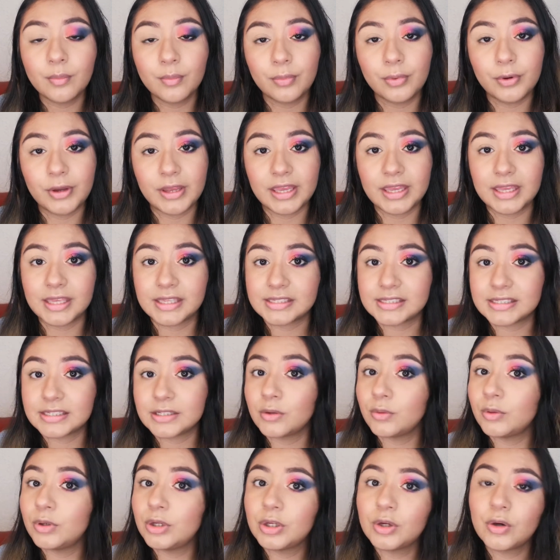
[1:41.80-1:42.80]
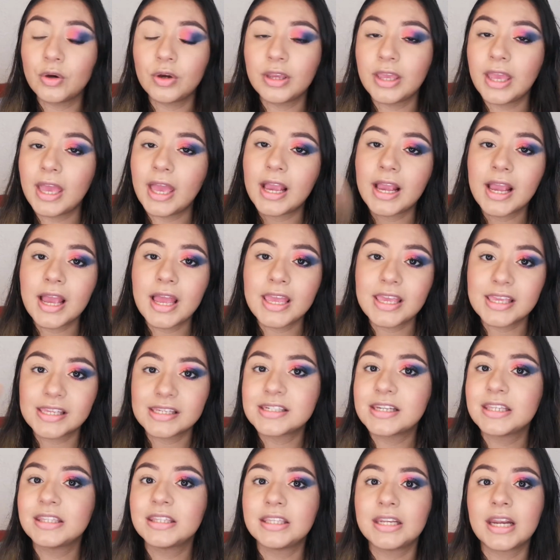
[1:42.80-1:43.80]
pues lo único que haga es
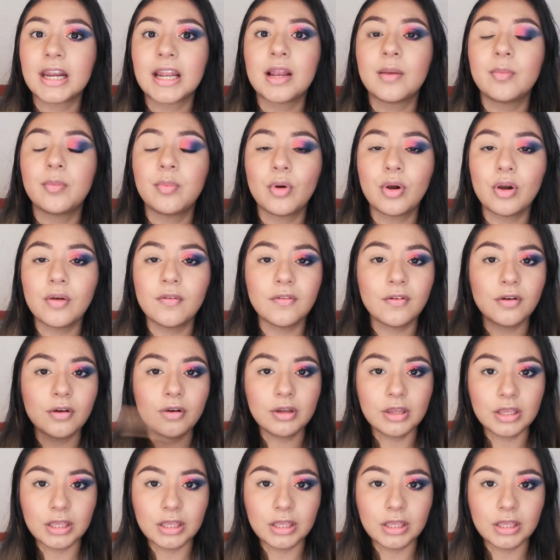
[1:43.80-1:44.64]
retirar el polvo